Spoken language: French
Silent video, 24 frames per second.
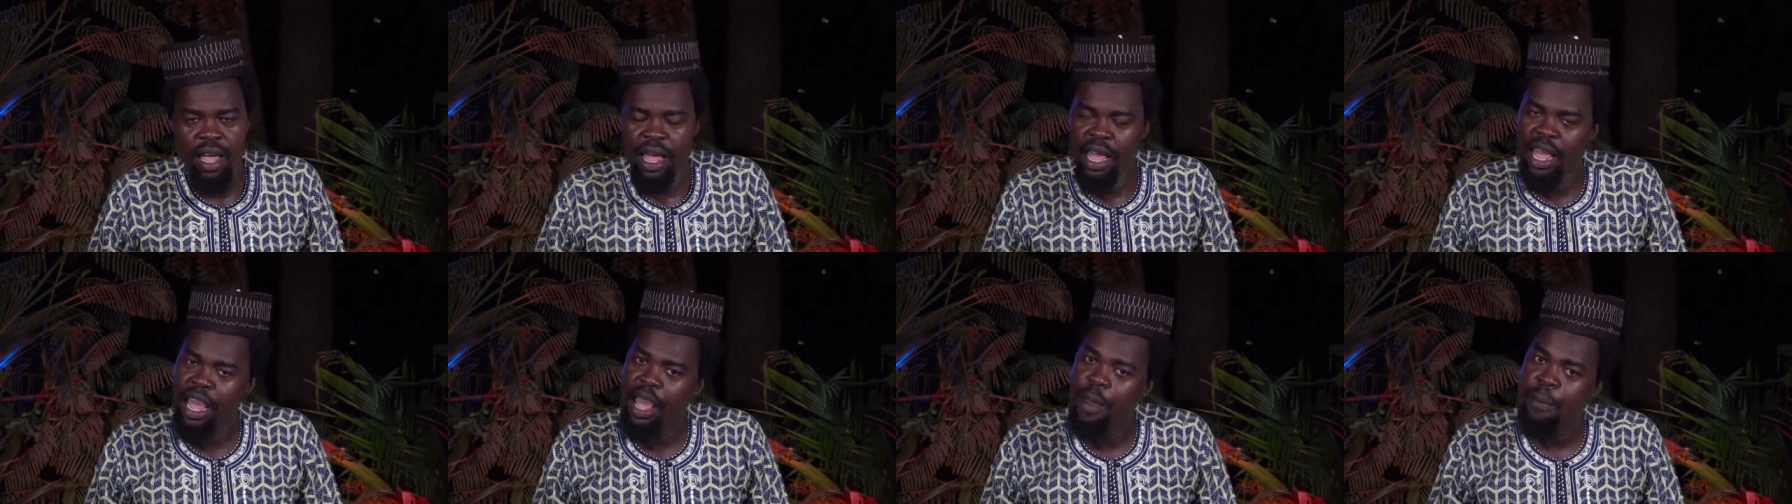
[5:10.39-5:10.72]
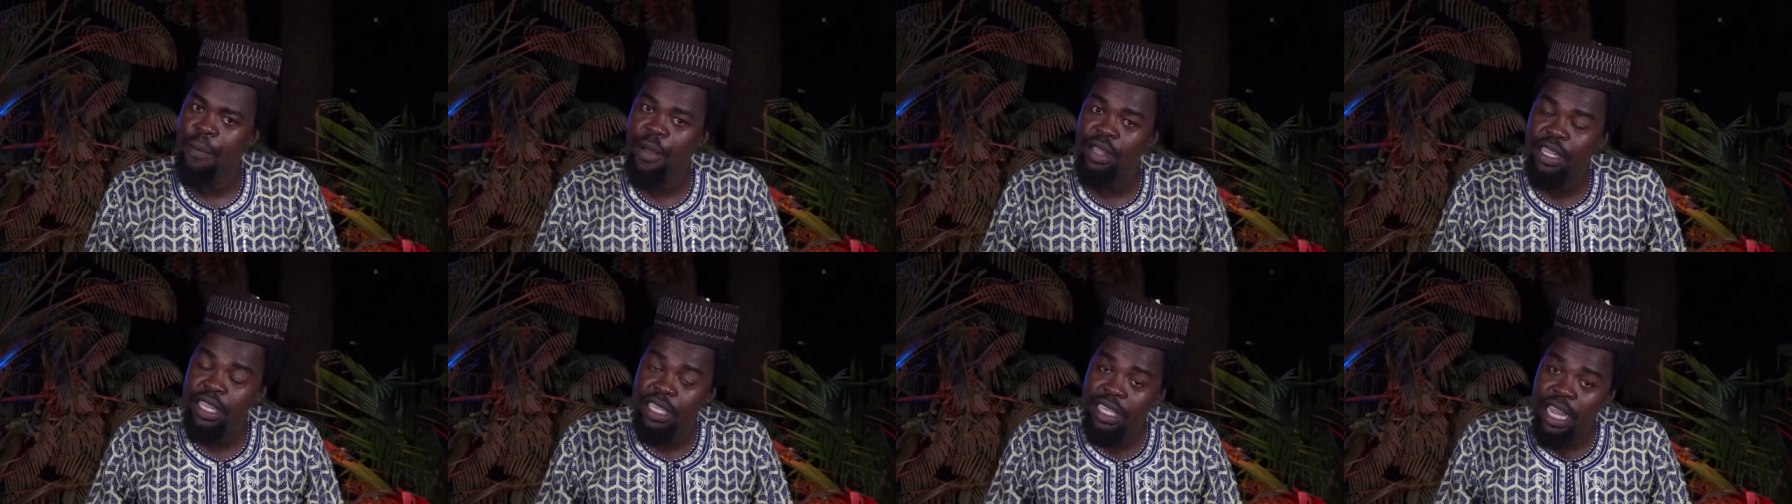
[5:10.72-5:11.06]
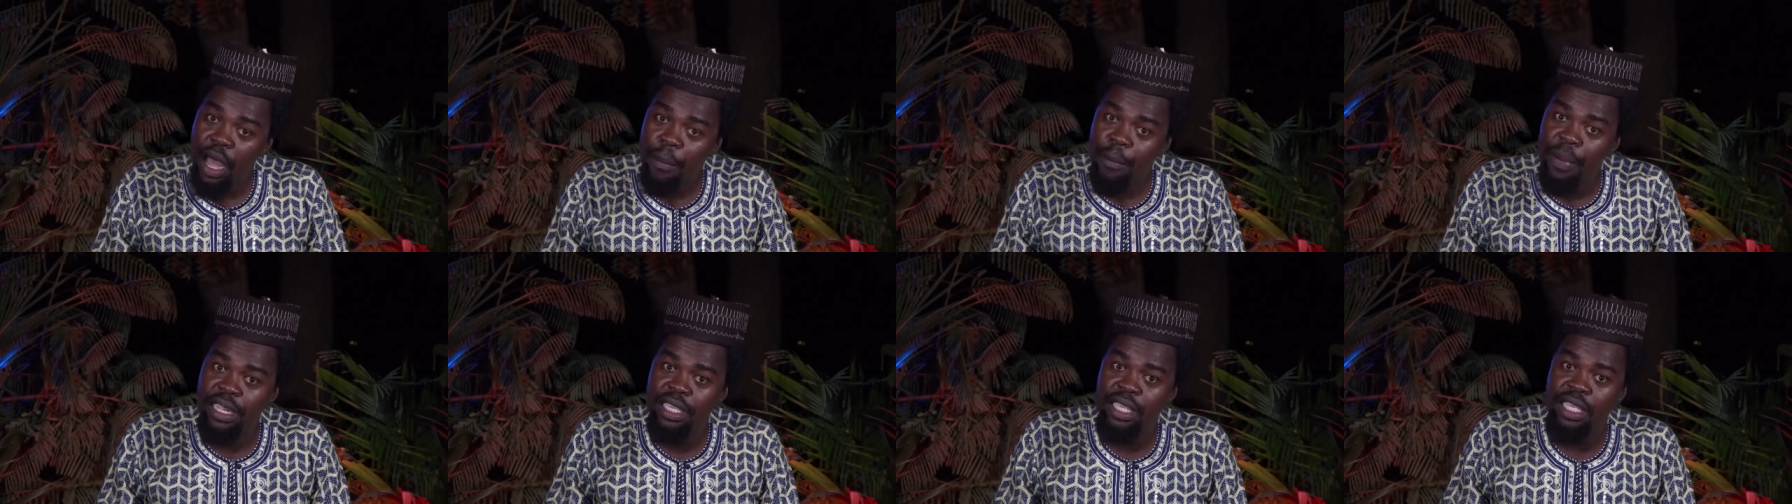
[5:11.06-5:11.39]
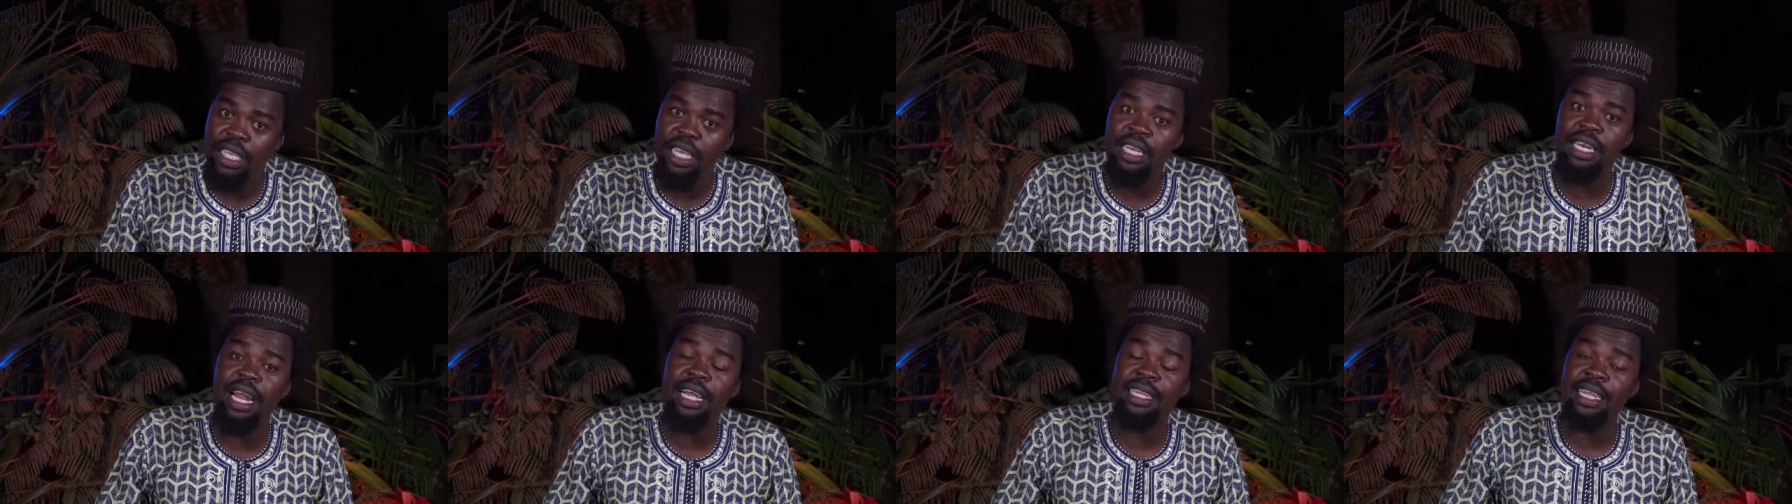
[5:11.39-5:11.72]
Et petit à
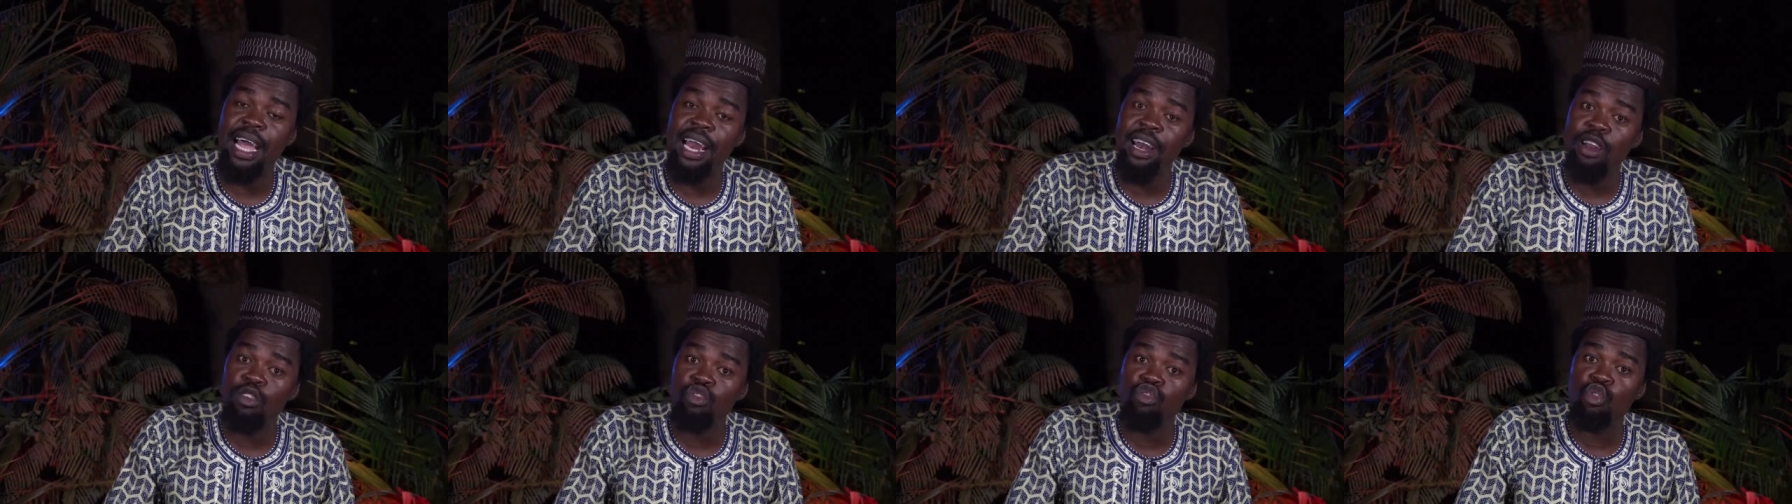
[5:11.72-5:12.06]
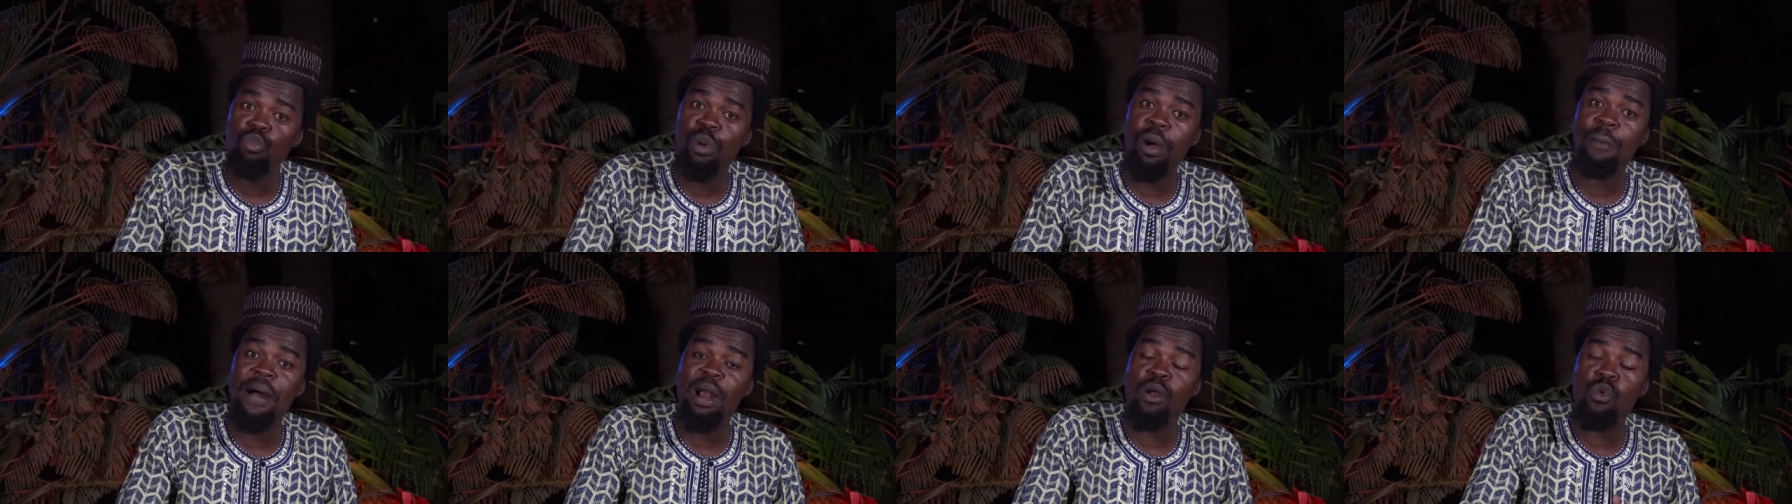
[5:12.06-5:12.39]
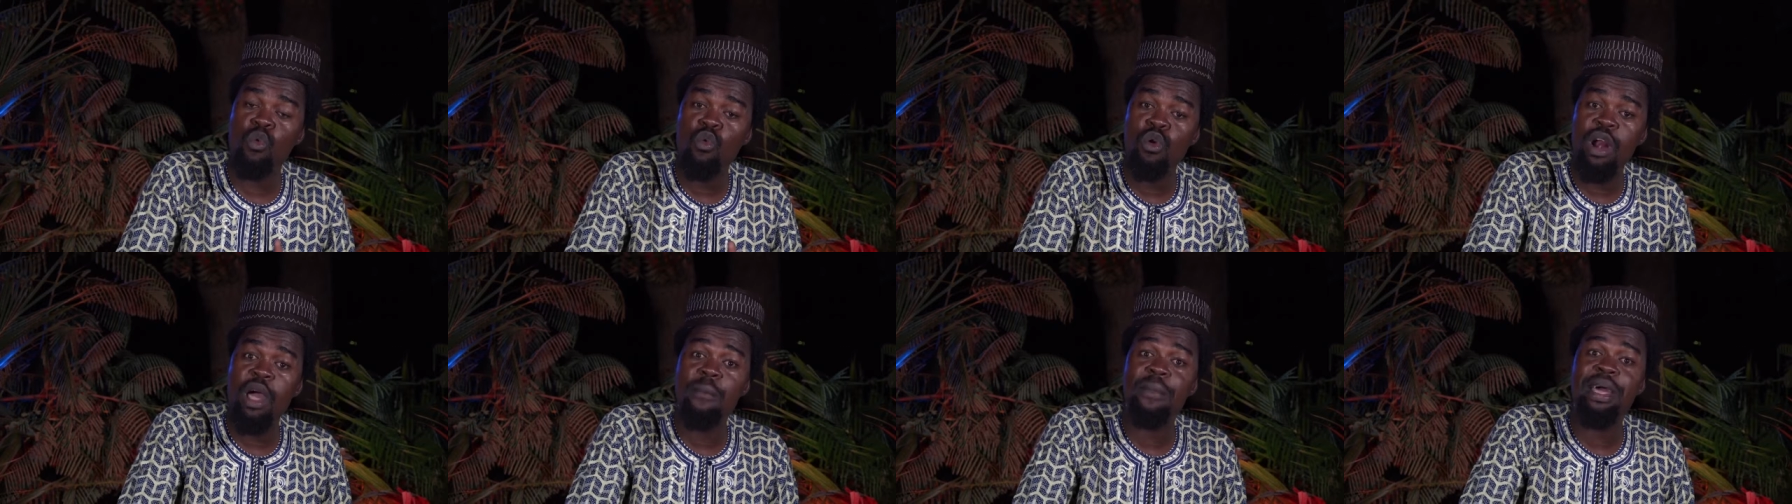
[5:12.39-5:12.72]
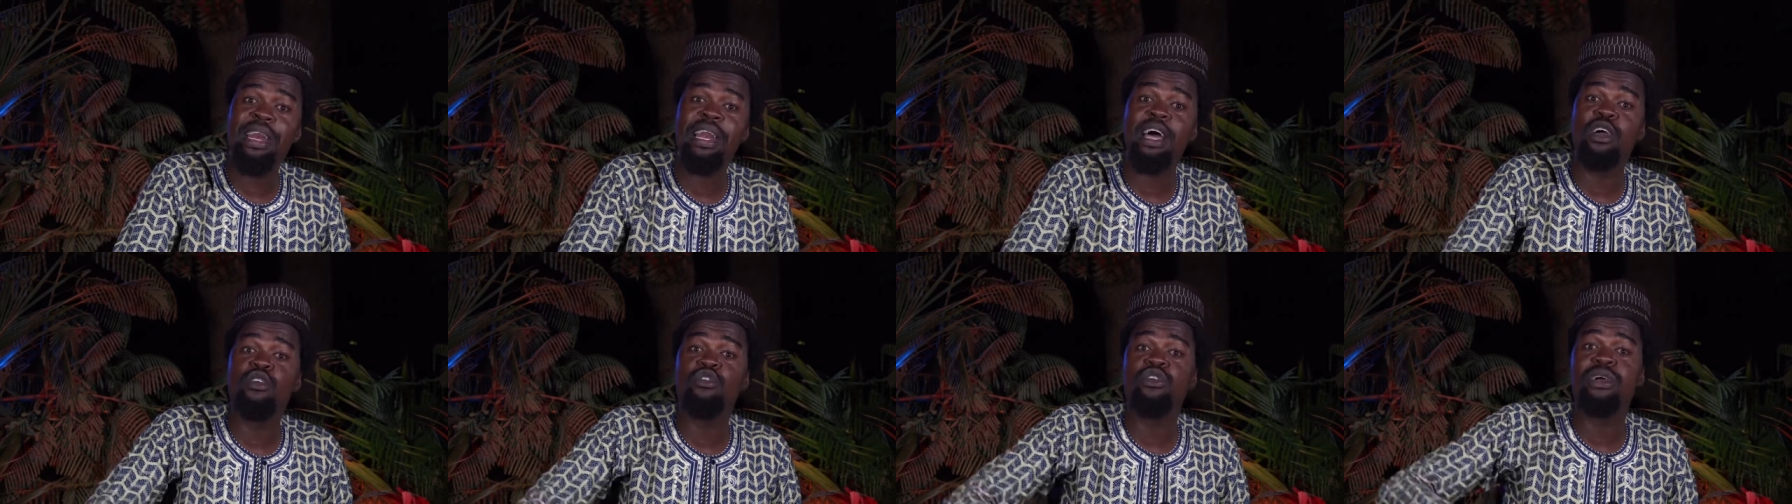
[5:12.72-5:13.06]
petit, Nathalie Ntouba parcourait maintenant